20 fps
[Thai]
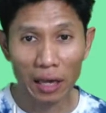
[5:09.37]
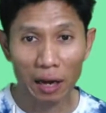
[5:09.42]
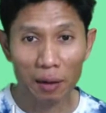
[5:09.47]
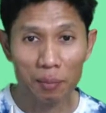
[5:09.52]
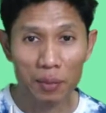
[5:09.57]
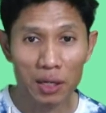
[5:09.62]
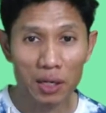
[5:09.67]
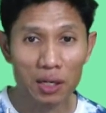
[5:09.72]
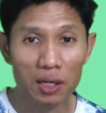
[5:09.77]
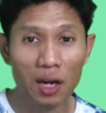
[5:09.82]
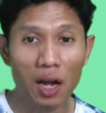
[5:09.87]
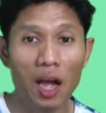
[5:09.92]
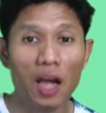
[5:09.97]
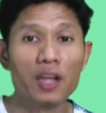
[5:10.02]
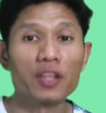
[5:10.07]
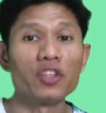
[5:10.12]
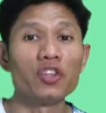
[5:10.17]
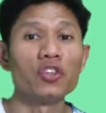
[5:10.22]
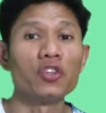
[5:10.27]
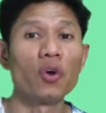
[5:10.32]
งมือ
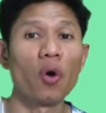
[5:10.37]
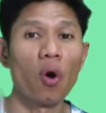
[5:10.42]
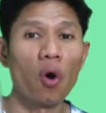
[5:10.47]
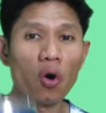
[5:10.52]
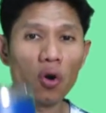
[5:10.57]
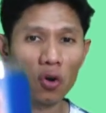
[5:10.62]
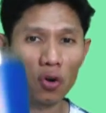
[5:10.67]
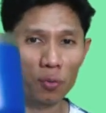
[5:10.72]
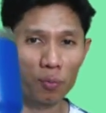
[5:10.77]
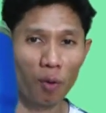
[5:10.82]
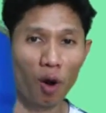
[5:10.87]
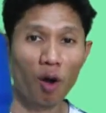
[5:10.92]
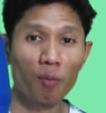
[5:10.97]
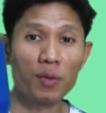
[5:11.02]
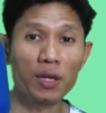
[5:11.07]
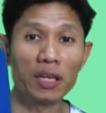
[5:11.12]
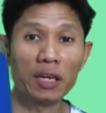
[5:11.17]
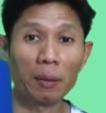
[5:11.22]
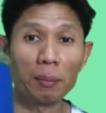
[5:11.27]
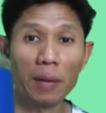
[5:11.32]
ยก เพราะ
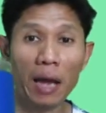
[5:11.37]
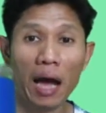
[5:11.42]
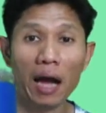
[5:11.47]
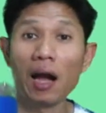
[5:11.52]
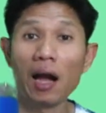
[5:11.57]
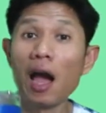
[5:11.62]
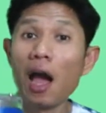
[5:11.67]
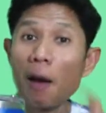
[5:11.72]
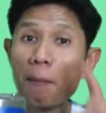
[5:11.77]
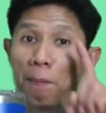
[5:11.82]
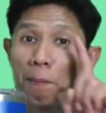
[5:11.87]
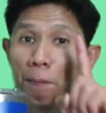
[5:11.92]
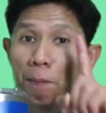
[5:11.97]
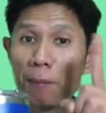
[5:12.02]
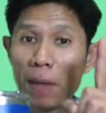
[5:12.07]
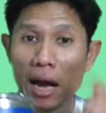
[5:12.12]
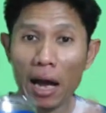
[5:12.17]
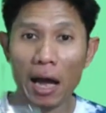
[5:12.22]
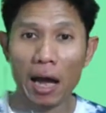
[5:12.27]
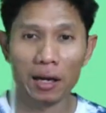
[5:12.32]
มีน้ำหนัก
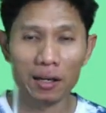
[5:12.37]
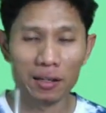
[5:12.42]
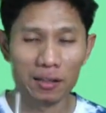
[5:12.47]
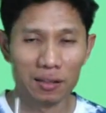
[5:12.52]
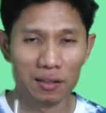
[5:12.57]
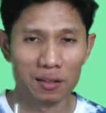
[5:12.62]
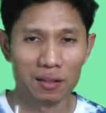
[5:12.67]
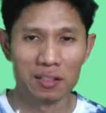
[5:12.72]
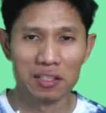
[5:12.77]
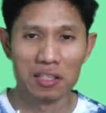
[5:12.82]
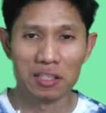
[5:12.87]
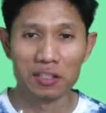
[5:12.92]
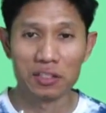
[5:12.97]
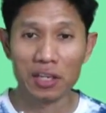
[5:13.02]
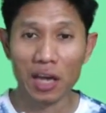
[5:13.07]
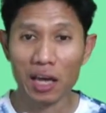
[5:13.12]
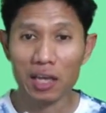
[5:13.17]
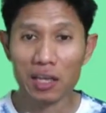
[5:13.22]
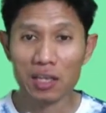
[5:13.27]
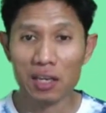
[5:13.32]
มาก
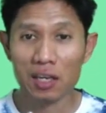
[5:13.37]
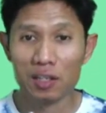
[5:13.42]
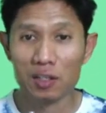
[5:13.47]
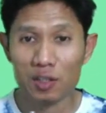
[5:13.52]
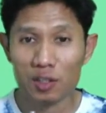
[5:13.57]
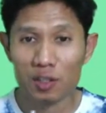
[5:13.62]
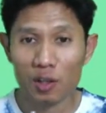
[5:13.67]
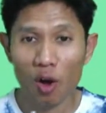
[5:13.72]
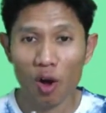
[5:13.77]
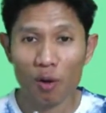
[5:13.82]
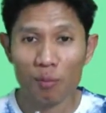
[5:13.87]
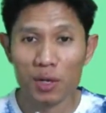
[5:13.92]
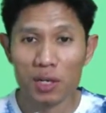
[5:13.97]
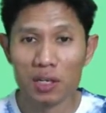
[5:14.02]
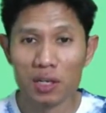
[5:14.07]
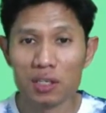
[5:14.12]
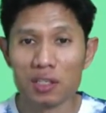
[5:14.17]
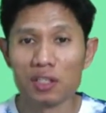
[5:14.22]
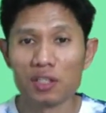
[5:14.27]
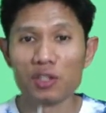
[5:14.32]
ใช้สองมื
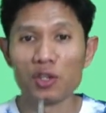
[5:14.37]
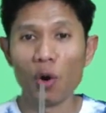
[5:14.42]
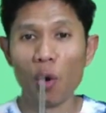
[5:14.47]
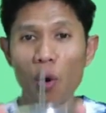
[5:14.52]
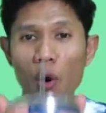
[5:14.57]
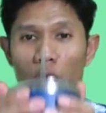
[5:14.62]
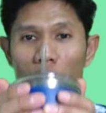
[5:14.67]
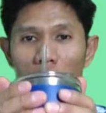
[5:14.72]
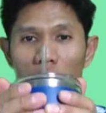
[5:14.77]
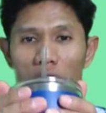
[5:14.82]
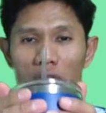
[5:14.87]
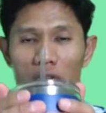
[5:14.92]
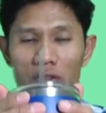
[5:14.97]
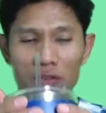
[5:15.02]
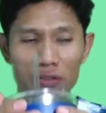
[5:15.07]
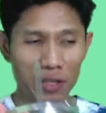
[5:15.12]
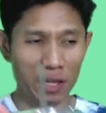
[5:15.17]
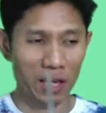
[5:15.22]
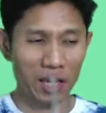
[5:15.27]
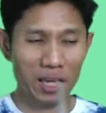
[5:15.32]
อ ยก
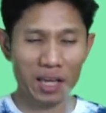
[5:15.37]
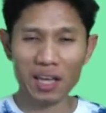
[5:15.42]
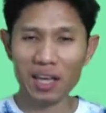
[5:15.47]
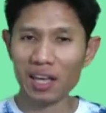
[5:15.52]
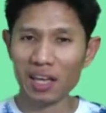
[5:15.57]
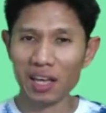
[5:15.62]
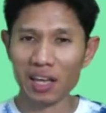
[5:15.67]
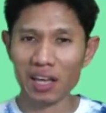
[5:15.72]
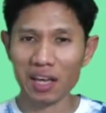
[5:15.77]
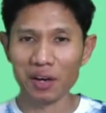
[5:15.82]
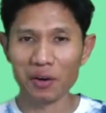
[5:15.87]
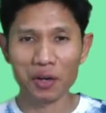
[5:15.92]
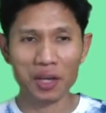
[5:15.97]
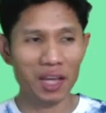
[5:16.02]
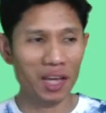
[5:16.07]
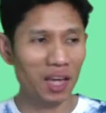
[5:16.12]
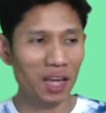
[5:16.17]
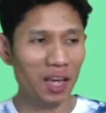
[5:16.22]
อ่า โอเค